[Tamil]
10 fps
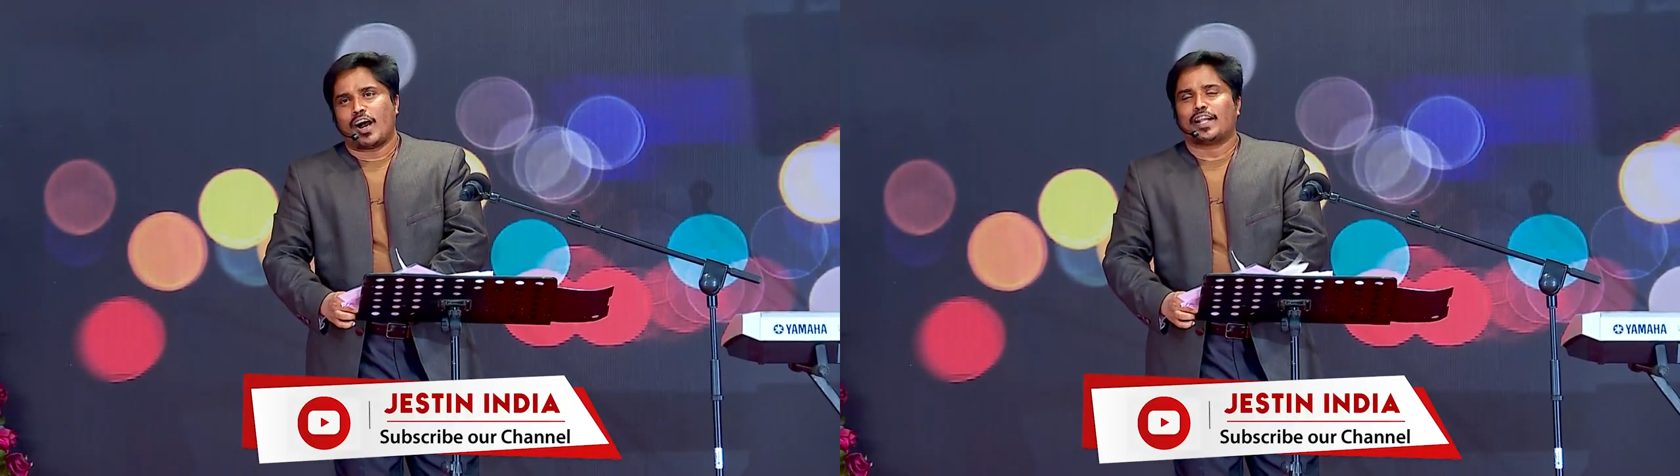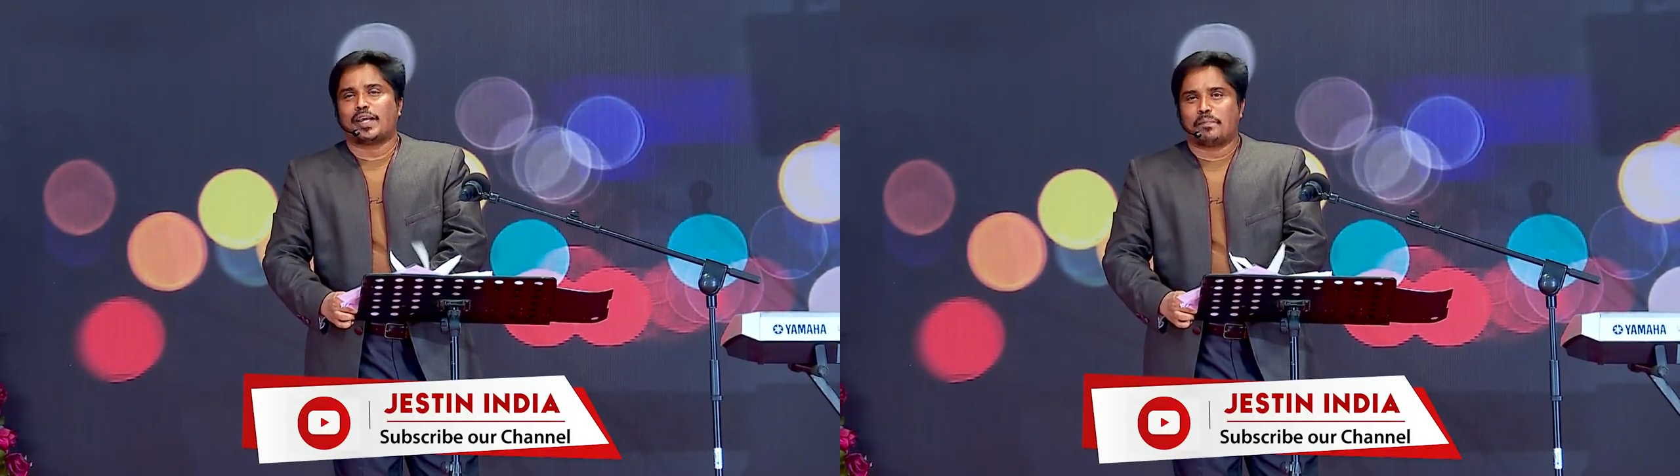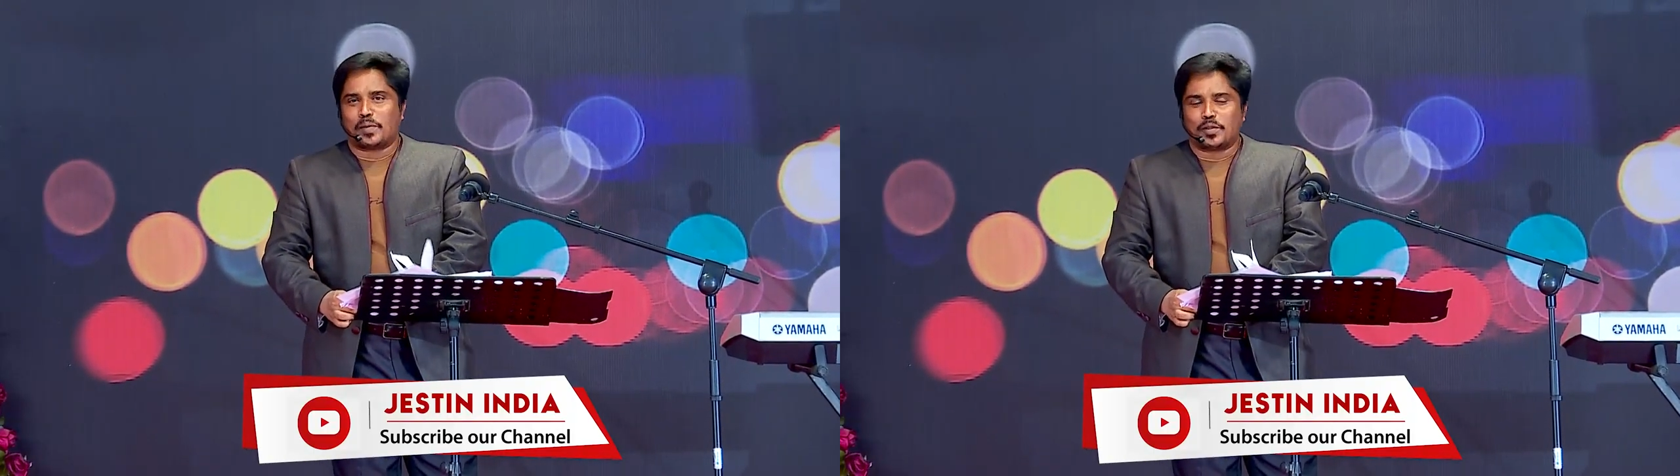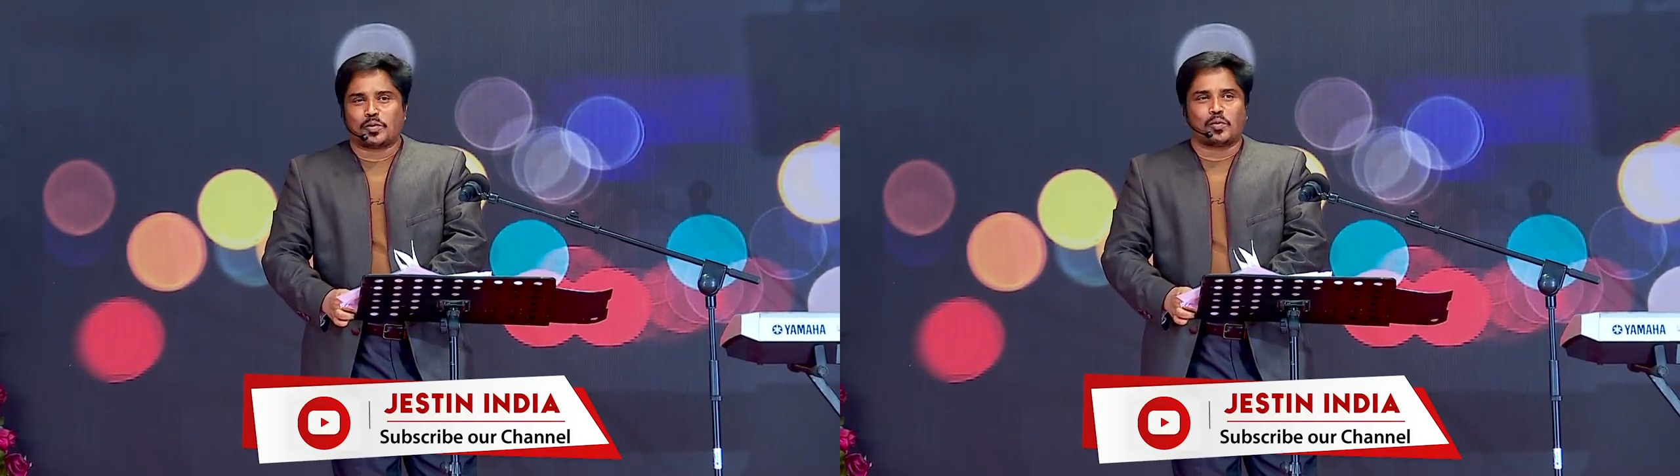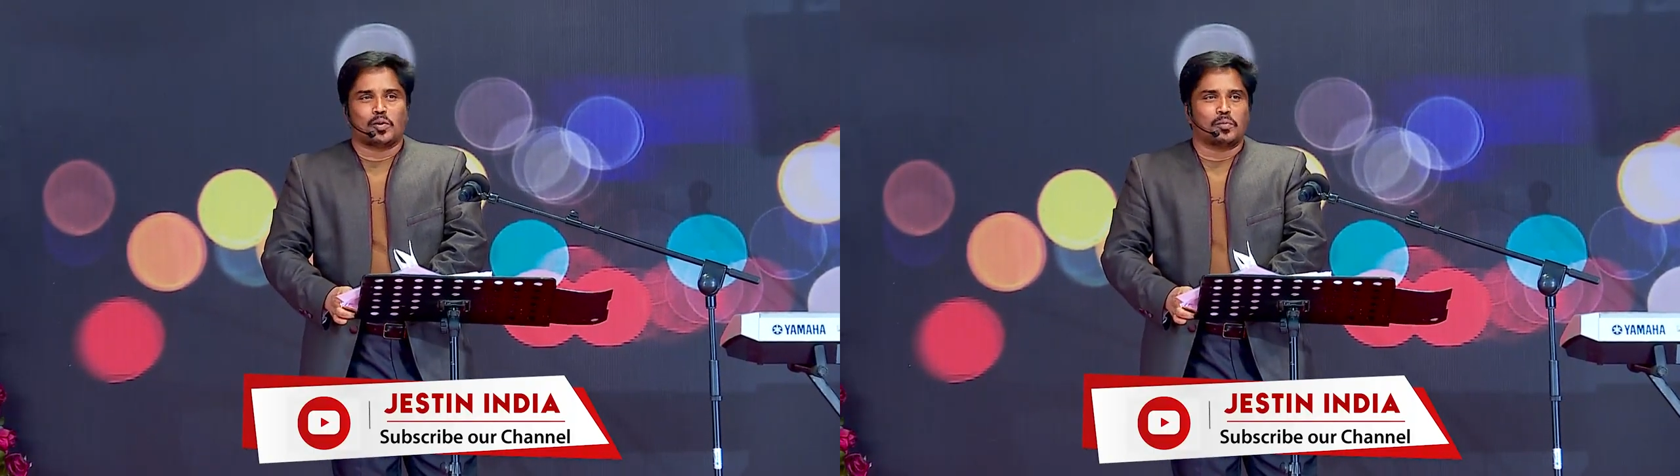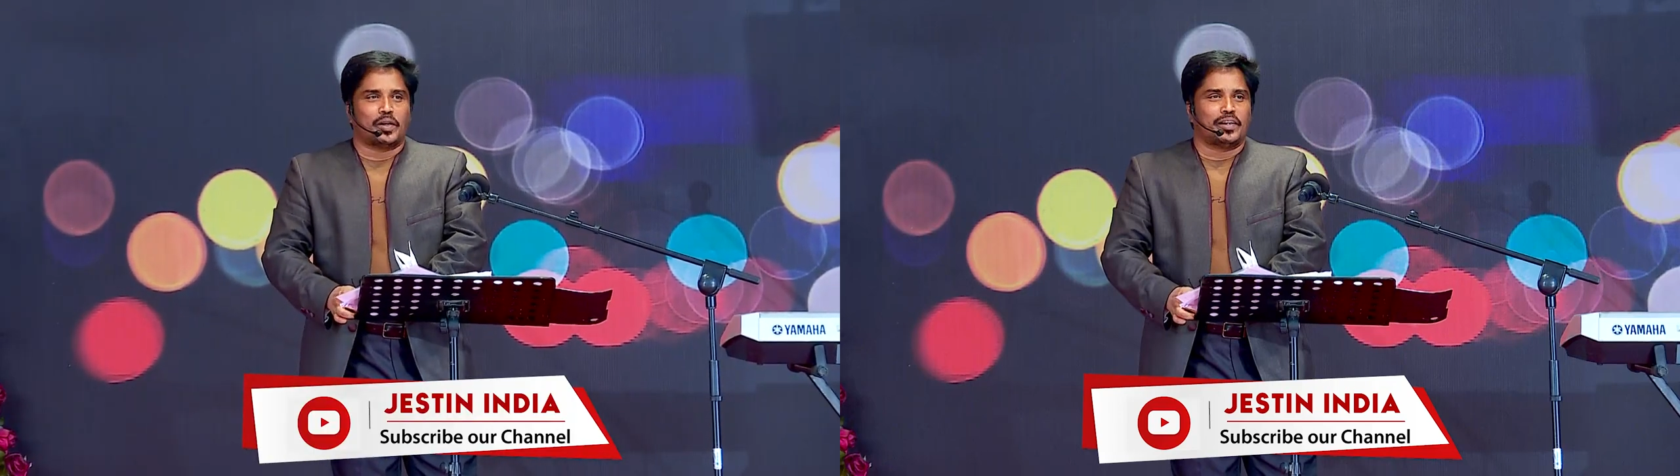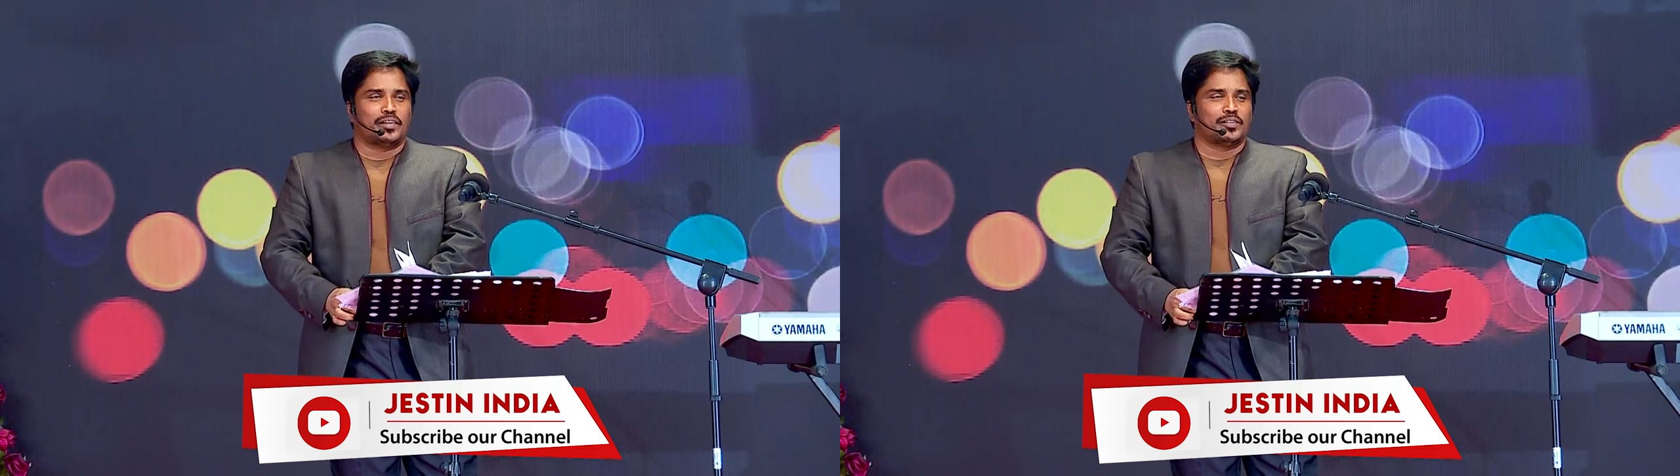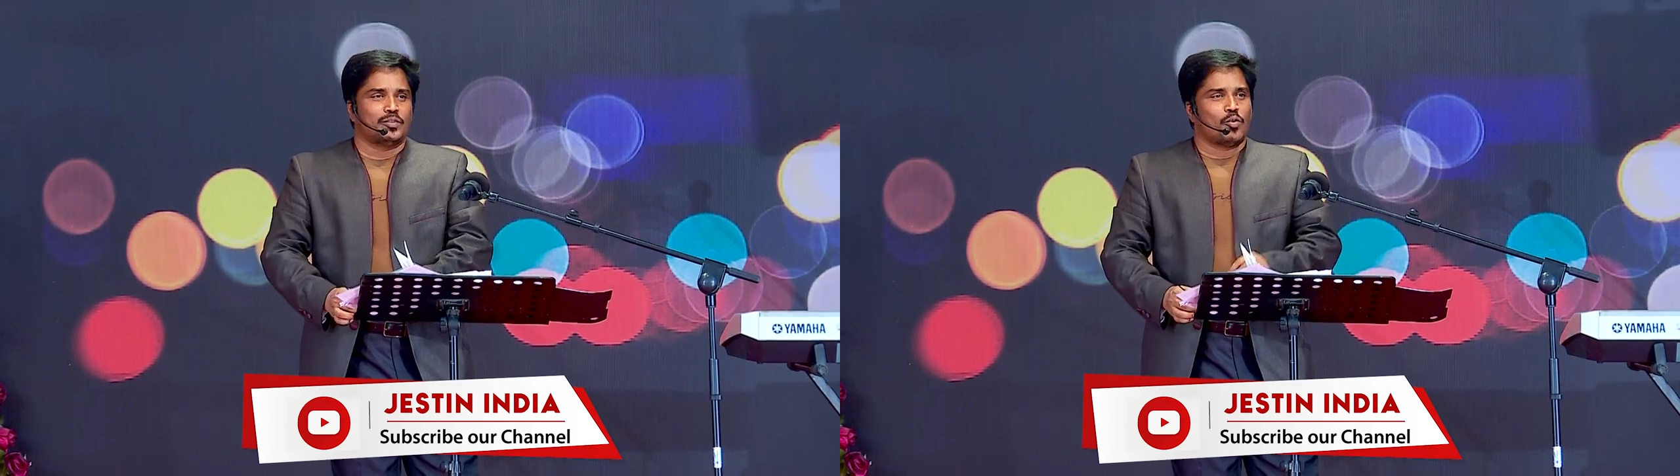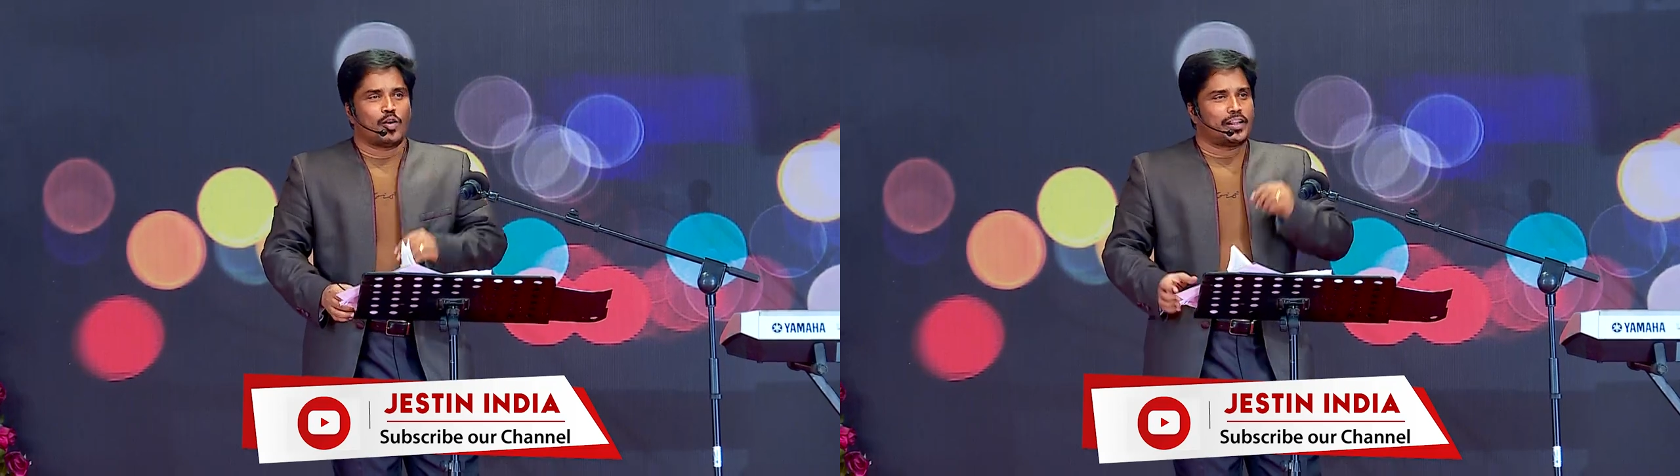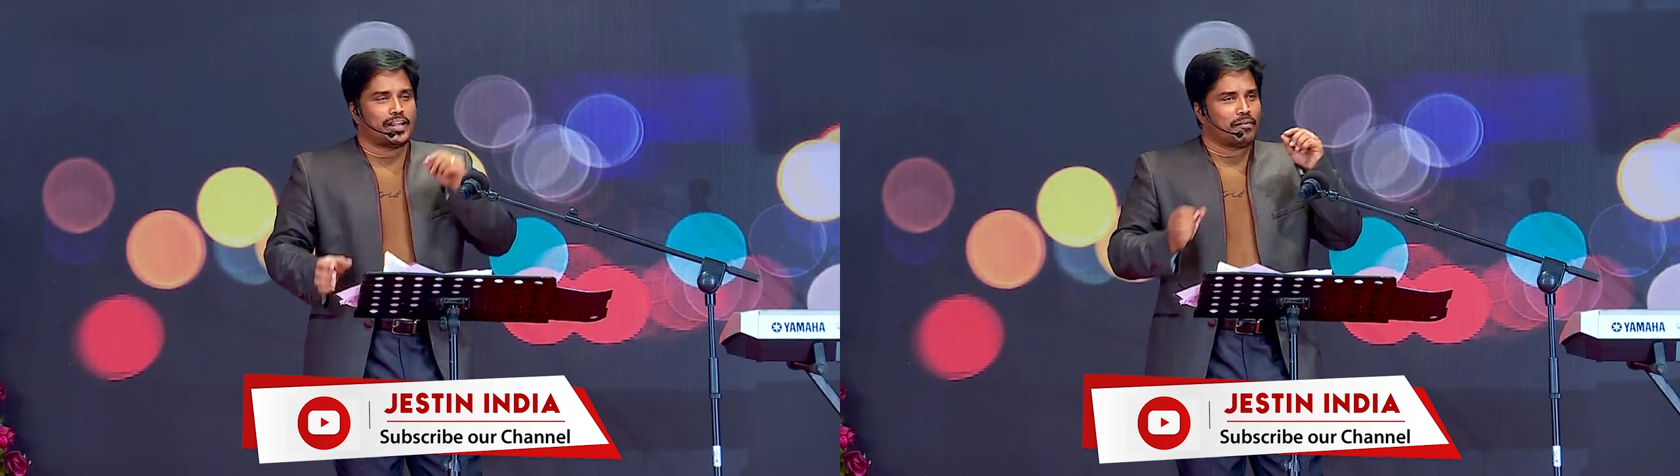அதை பிடித்துக் கொள்ளும்படி
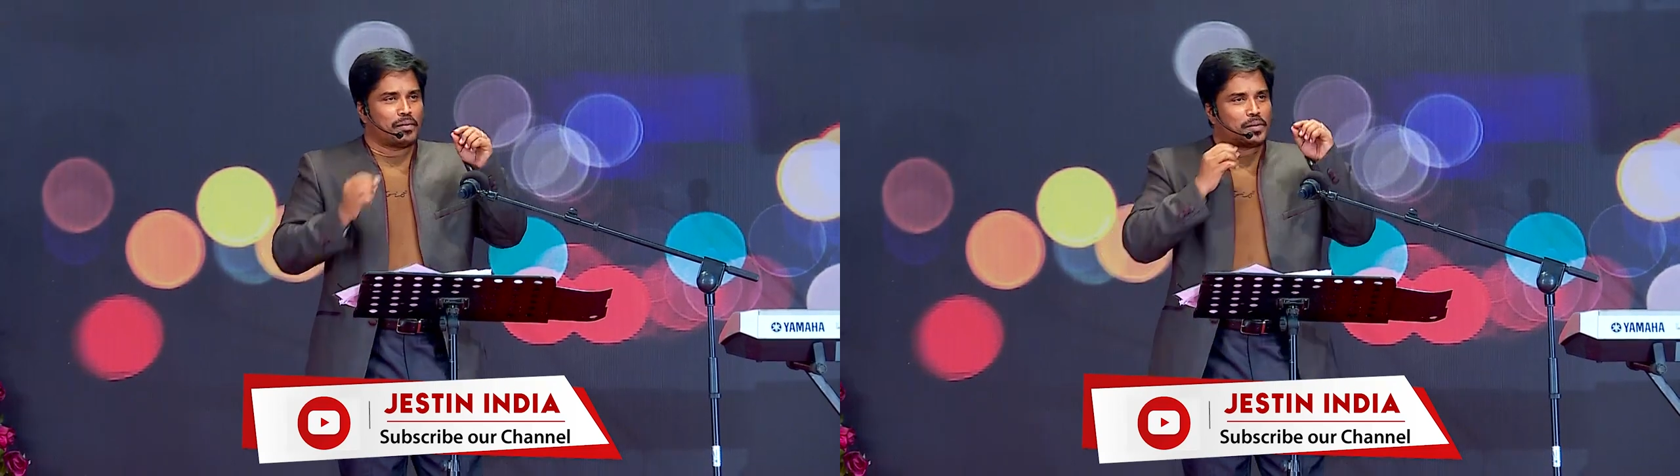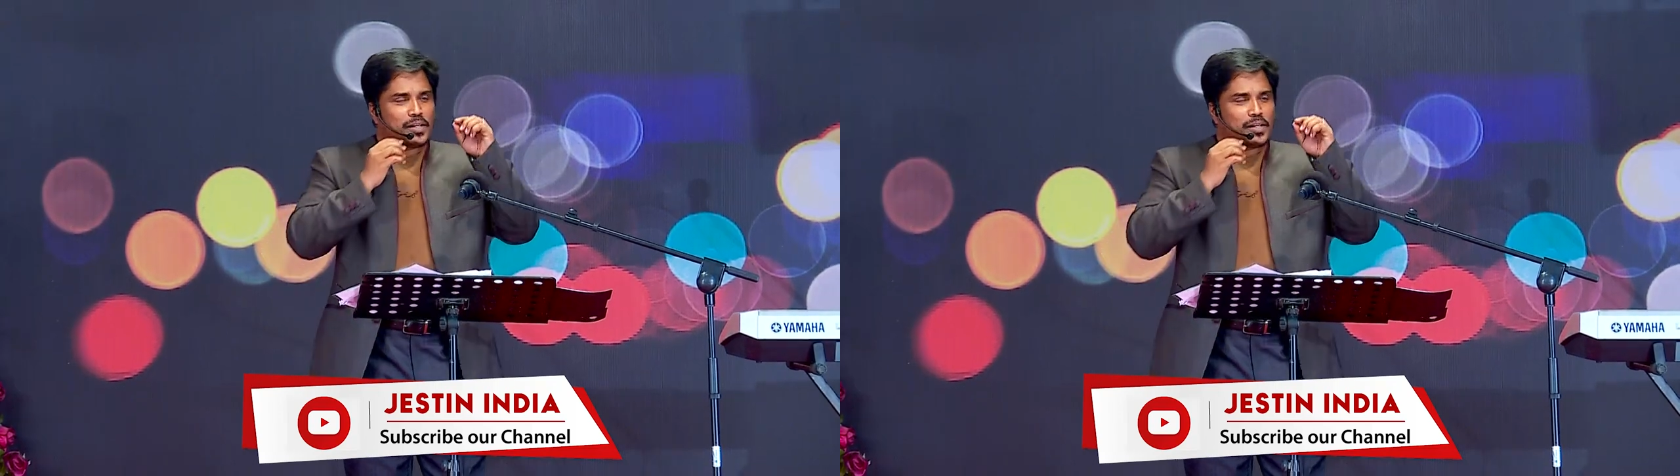உங்களை தேவன்